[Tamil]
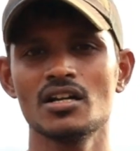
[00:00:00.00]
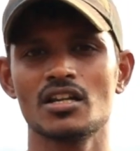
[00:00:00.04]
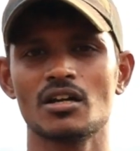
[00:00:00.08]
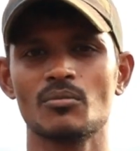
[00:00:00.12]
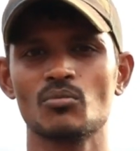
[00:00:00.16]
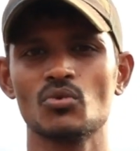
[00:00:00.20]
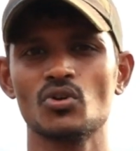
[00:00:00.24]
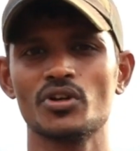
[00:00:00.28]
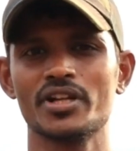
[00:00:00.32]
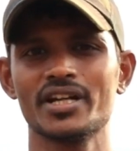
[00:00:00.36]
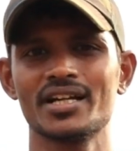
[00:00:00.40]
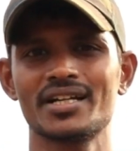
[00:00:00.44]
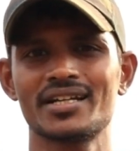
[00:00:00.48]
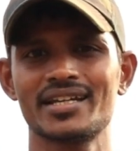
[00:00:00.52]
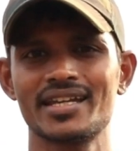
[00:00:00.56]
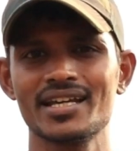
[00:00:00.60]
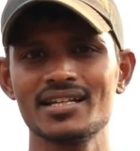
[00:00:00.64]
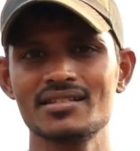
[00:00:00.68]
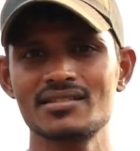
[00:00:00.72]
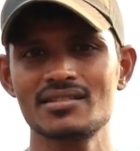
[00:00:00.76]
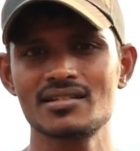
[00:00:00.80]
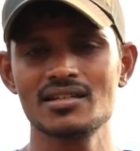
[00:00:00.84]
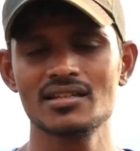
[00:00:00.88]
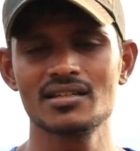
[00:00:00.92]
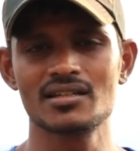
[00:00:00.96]
நம்மளுடைய
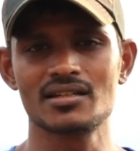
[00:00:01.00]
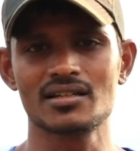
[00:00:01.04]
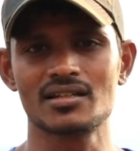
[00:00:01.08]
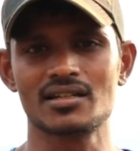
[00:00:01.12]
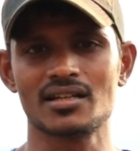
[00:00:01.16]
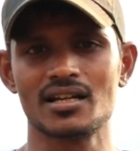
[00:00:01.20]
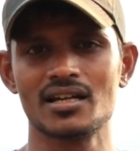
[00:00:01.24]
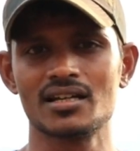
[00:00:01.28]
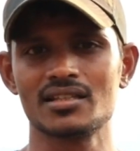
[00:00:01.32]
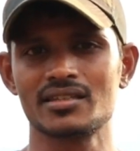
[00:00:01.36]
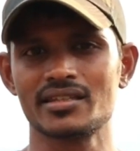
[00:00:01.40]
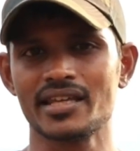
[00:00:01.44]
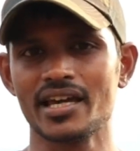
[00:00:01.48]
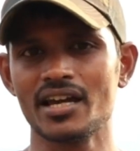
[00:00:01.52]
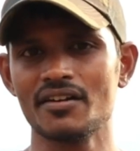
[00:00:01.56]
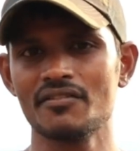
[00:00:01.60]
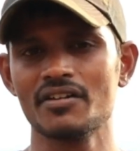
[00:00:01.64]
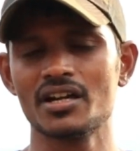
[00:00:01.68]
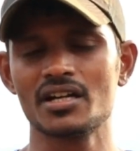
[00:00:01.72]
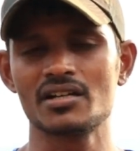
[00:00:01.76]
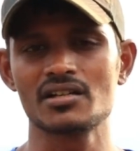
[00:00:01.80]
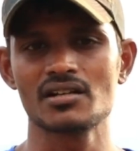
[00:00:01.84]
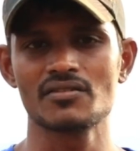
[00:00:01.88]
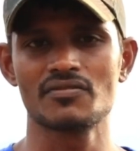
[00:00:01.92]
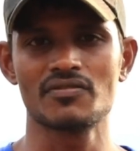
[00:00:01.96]
டெஸ்ட்டில் இருக்கிற
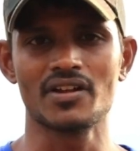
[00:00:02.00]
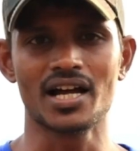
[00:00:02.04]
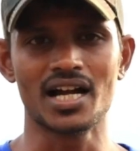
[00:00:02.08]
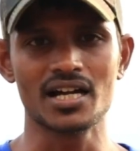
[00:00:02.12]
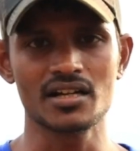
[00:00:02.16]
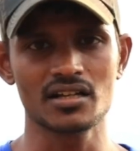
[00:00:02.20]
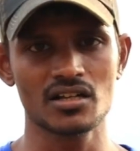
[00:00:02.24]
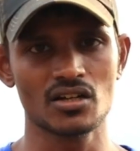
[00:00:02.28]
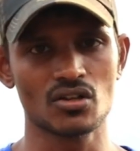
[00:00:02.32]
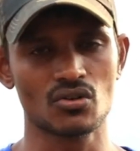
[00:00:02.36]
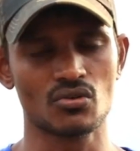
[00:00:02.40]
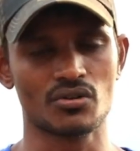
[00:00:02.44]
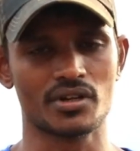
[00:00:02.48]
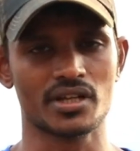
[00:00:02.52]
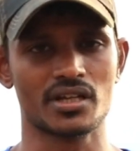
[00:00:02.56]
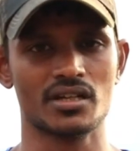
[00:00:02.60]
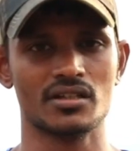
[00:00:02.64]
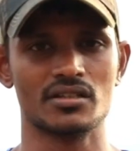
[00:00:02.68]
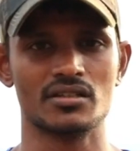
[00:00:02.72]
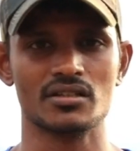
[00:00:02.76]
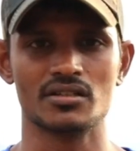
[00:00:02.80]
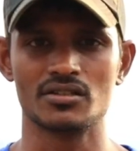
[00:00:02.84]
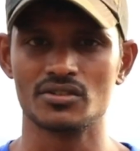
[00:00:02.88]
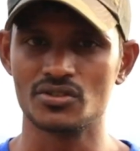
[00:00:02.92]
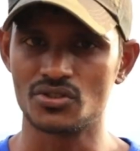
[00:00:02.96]
தேவையற்ற ஃப்ளாட்டுகளை
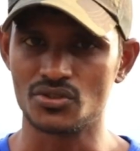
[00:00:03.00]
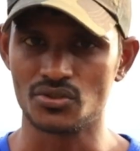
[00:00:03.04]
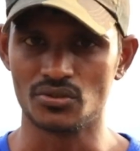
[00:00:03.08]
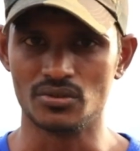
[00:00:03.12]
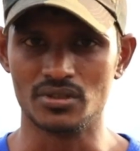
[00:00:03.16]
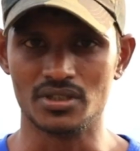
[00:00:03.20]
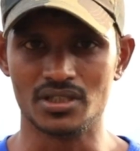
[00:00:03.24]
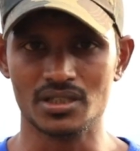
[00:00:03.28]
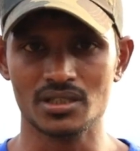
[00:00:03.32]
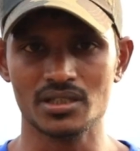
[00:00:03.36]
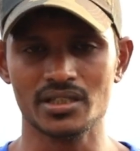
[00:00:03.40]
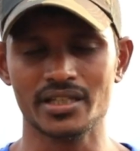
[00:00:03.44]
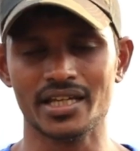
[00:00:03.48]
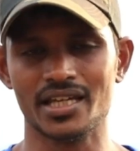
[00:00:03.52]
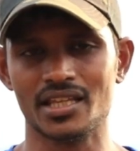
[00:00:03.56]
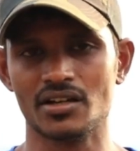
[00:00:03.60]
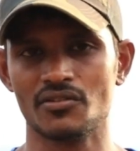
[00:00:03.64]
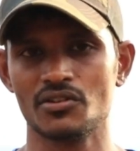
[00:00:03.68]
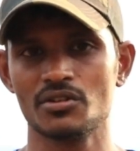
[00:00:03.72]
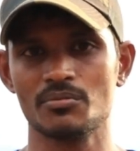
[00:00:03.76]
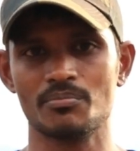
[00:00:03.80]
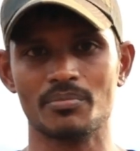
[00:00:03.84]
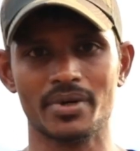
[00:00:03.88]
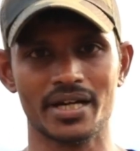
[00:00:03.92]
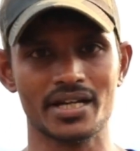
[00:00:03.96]
குறைக்கிறதுக்குன்னு சொல்லிட்டு
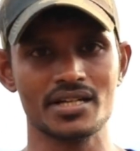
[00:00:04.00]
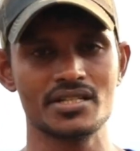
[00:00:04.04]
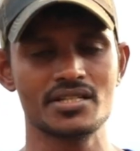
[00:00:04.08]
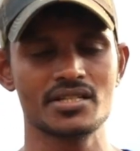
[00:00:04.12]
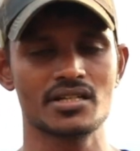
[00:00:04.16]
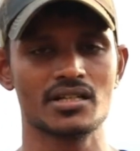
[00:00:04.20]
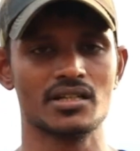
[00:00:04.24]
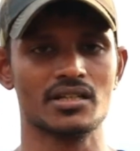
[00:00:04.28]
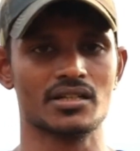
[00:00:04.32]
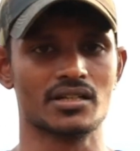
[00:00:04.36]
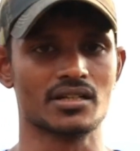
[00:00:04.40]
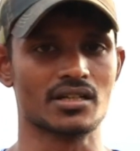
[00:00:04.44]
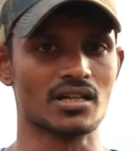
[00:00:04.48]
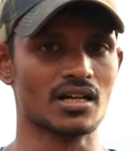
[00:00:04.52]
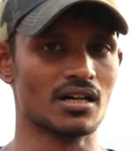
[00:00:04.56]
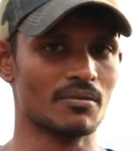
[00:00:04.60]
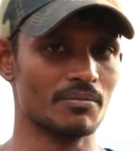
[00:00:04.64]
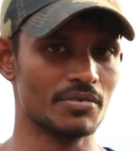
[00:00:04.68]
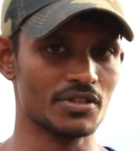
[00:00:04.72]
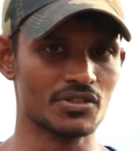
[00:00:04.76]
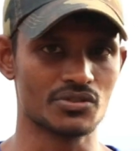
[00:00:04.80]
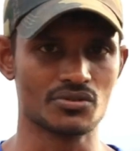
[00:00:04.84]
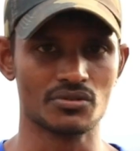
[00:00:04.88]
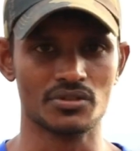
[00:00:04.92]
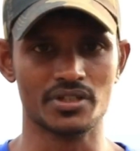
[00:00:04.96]
ஏதாவது பயிற்சிகள் இருக்கா
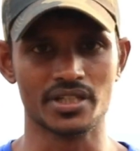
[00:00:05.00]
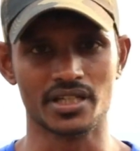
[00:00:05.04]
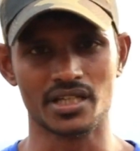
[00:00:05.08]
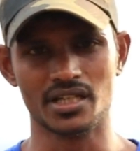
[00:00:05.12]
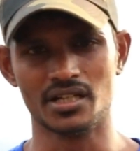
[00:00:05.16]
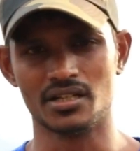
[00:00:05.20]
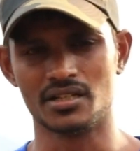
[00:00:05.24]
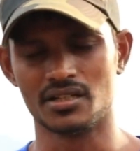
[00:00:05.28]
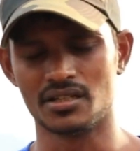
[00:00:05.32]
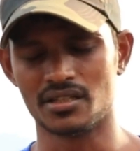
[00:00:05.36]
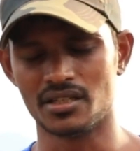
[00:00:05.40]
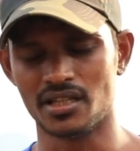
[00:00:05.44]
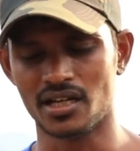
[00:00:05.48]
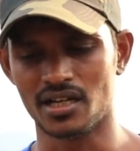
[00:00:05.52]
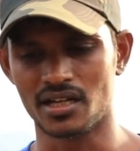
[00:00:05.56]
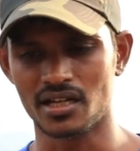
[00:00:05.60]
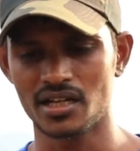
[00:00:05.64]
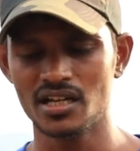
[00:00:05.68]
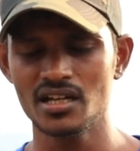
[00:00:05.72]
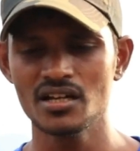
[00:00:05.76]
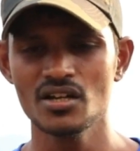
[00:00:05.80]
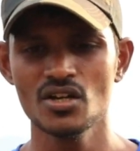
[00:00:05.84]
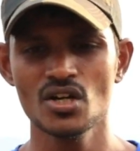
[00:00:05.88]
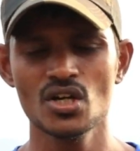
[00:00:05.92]
அப்படின்னு சொல்லிட்டு கேட்டிருந்தாங்க